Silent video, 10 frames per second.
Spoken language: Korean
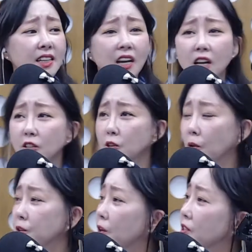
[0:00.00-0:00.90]
음.
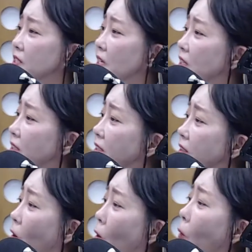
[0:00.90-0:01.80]
전혀 이제
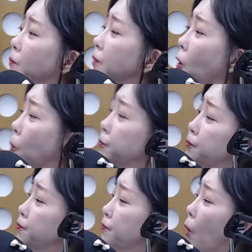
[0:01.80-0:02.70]
그 엄,
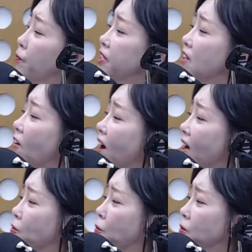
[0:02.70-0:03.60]
없는
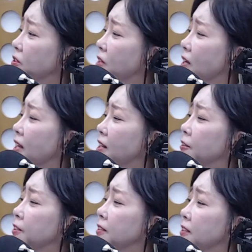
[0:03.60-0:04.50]
거하고
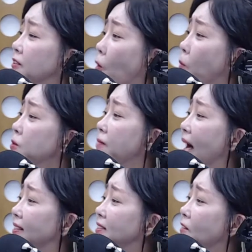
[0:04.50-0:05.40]
갤러리들이 너무
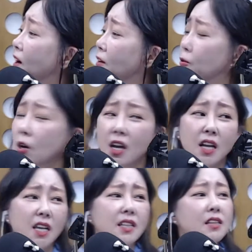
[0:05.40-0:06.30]
많은 거하고
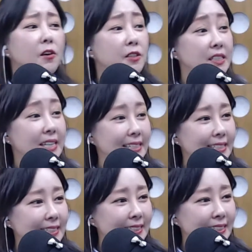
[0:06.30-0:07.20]
있는 것이
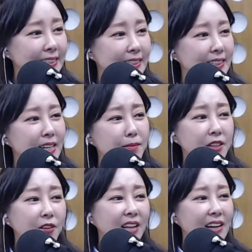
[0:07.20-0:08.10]
사실은 네.
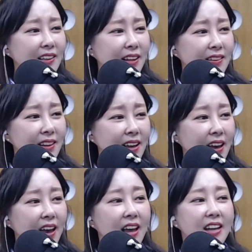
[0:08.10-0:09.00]
힘이 더 날
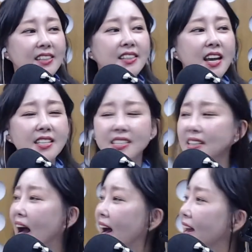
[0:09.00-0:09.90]
텐데 네. 그게 이제
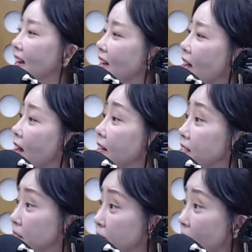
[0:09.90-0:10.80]
나에게
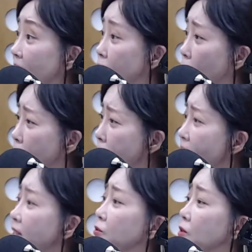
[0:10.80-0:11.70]
지금 막
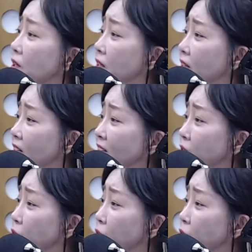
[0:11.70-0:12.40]
정말 어, 어,